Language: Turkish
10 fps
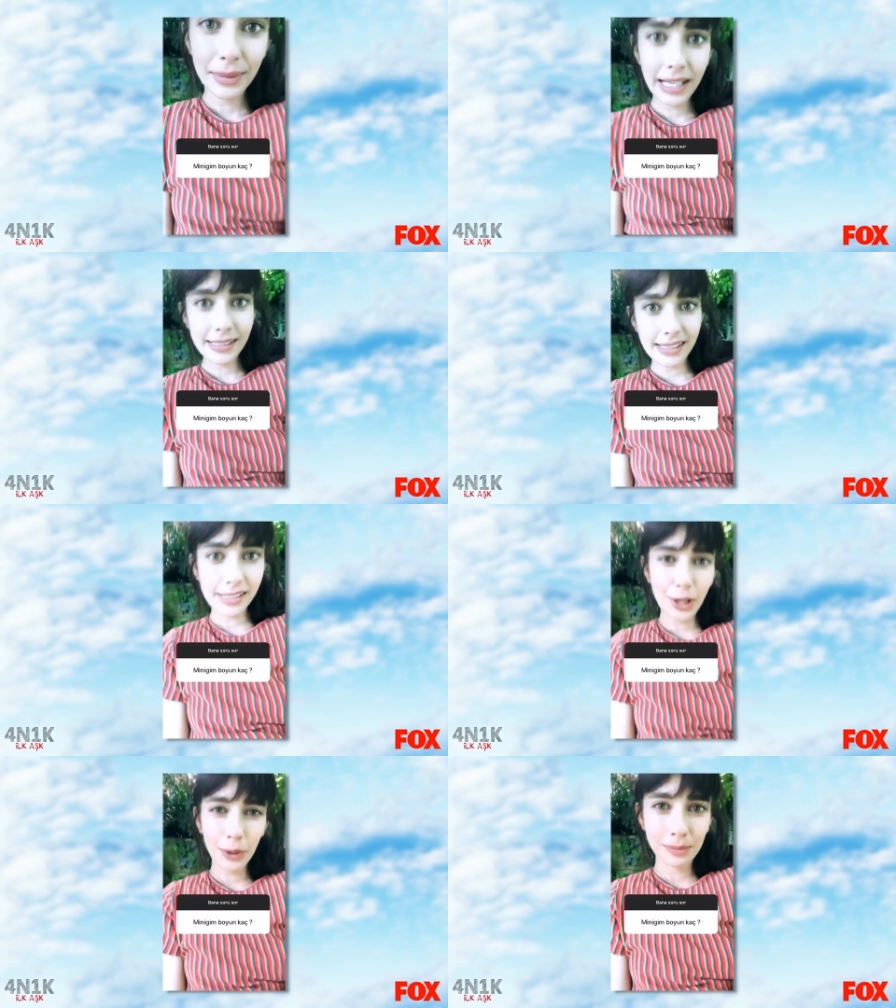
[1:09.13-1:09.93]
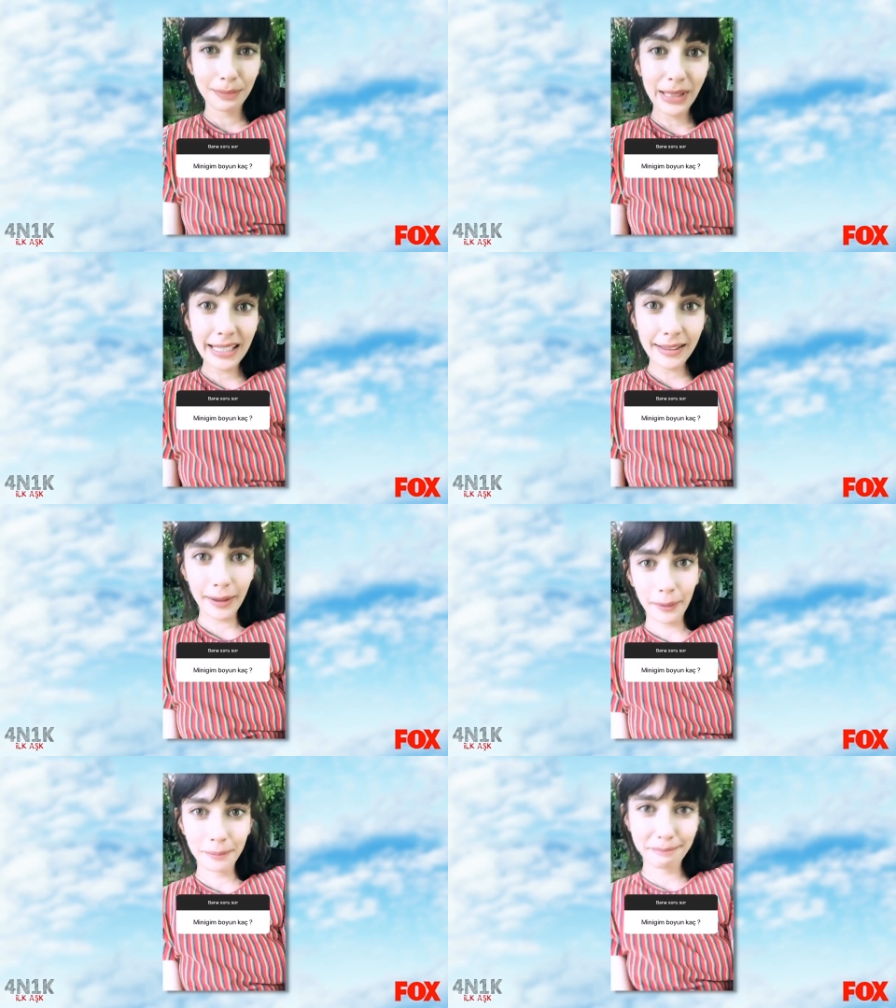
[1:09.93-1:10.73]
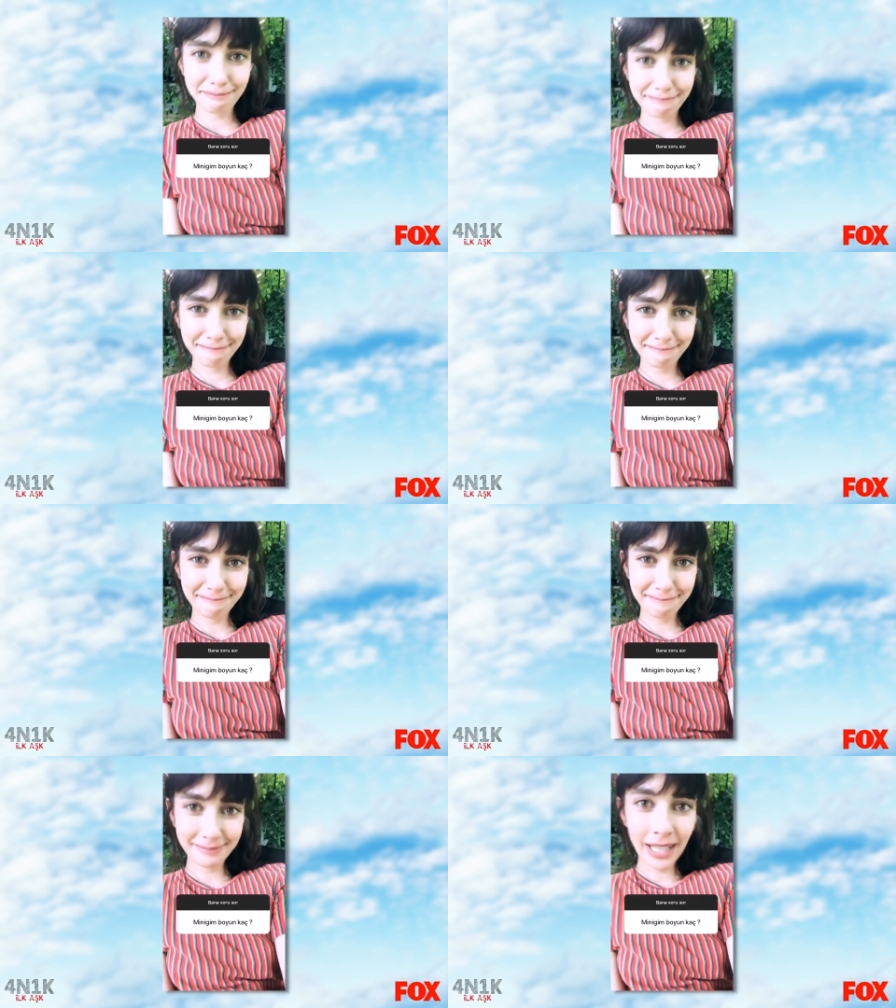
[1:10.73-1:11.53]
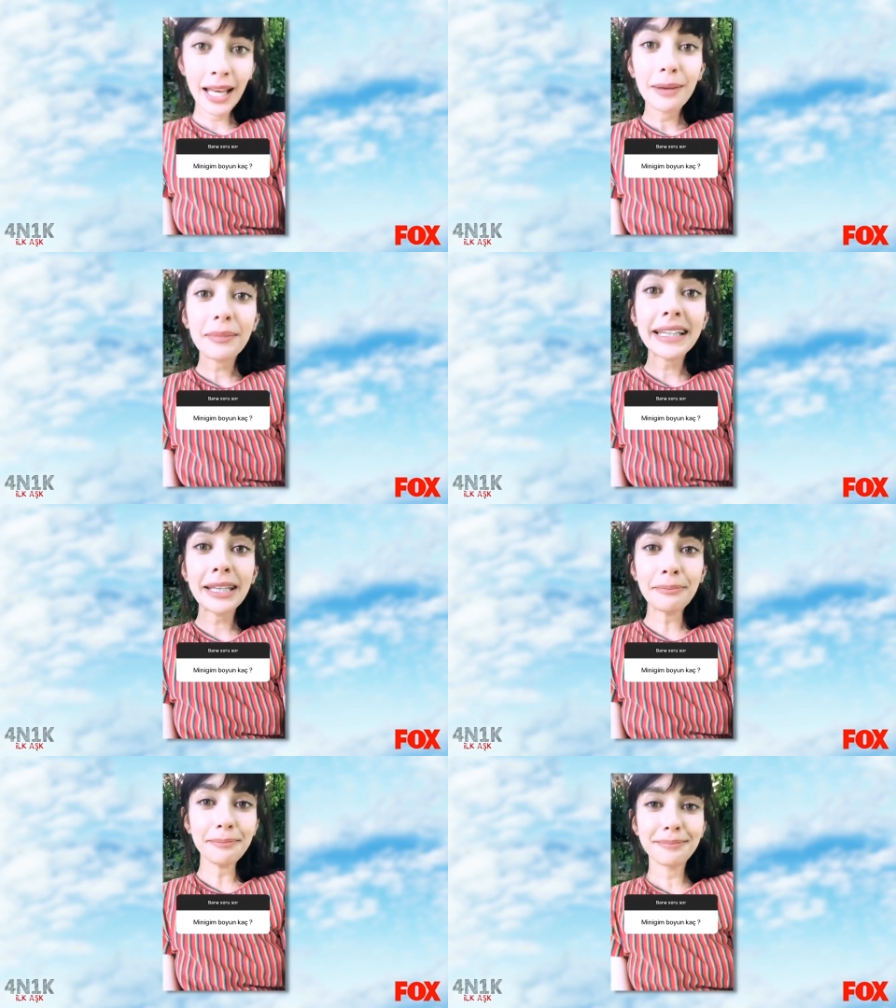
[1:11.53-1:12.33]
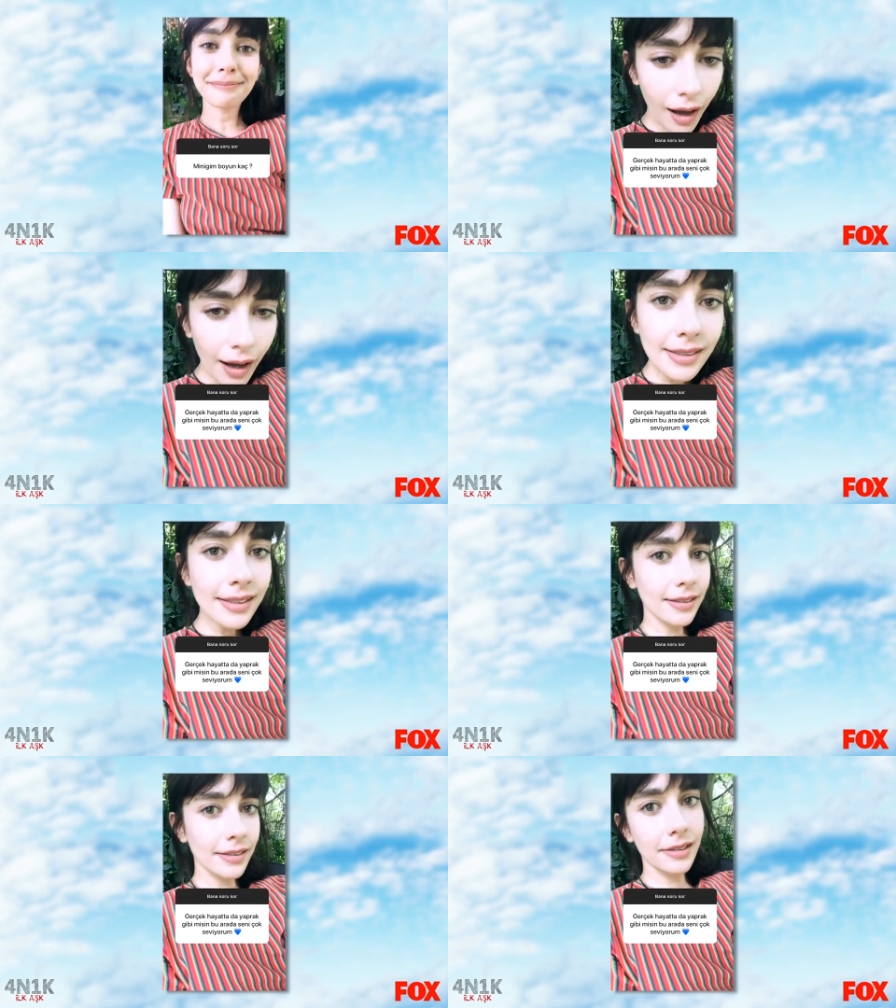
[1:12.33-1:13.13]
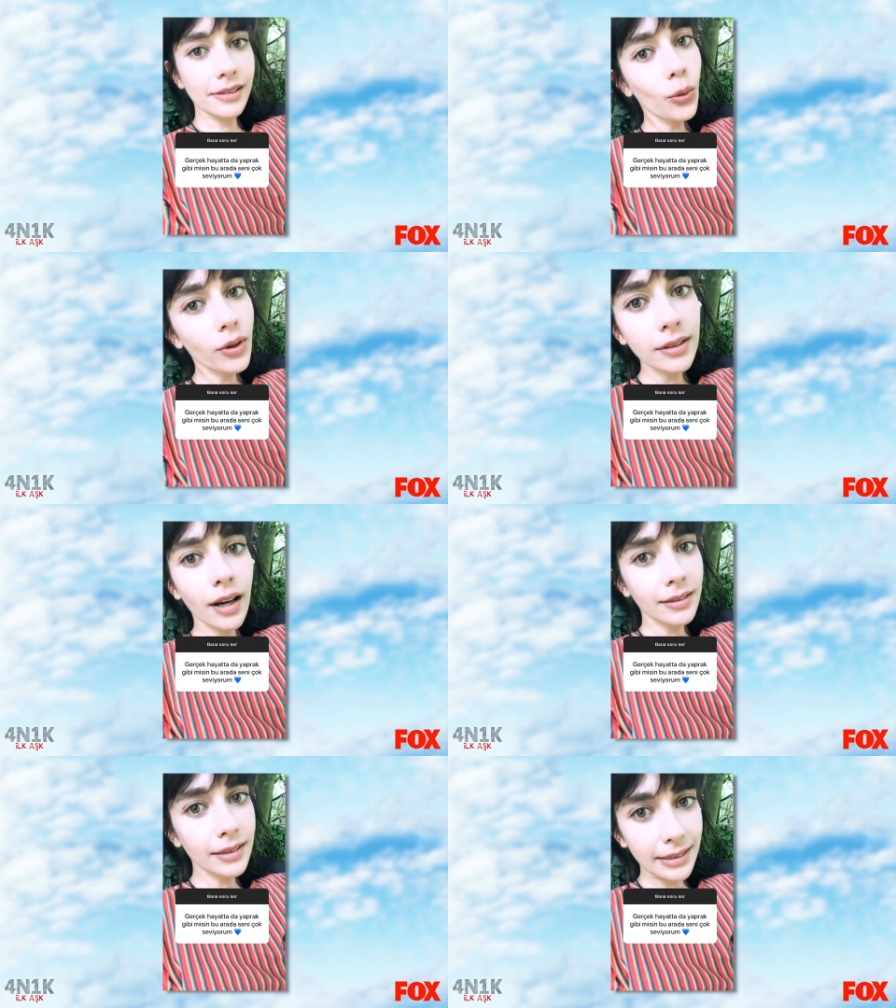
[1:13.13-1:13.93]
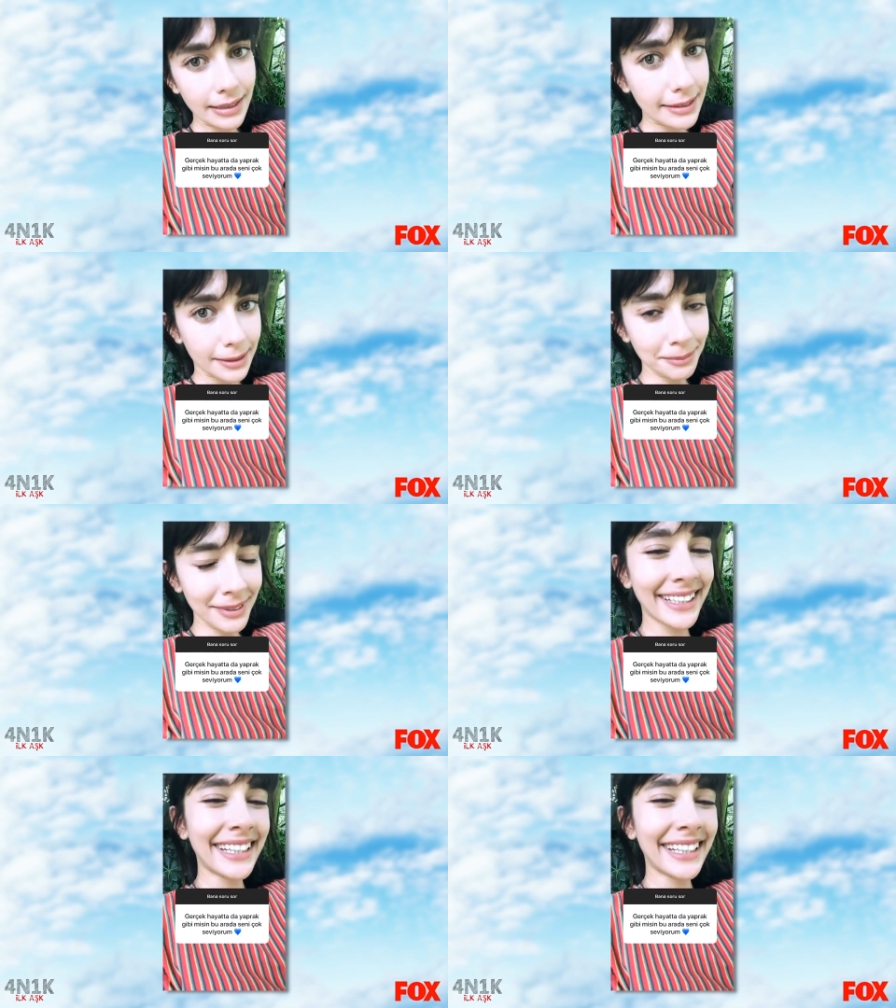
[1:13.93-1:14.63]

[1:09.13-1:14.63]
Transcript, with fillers: Biraz şey minik miniyim. Aslında o kadar da değildim.